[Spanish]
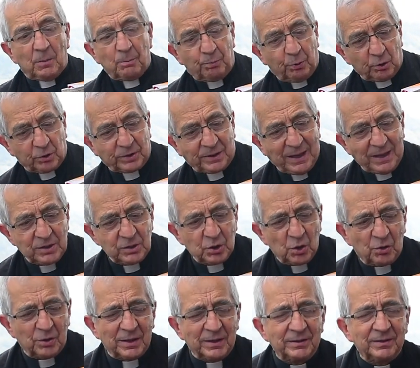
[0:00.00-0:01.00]
¿Por qué
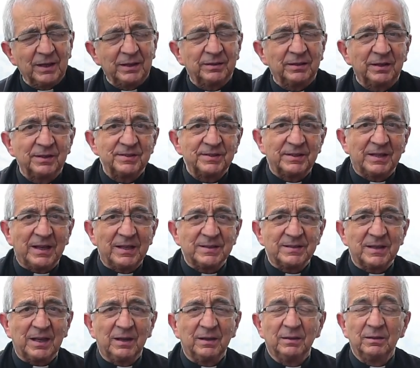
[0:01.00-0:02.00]
lloran de
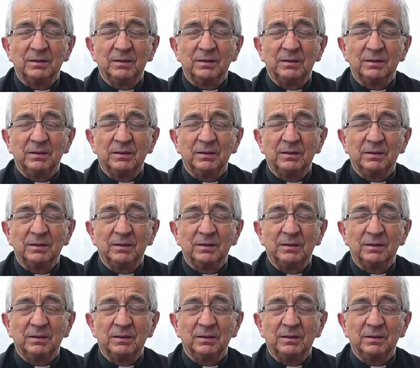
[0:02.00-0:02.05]
tristeza?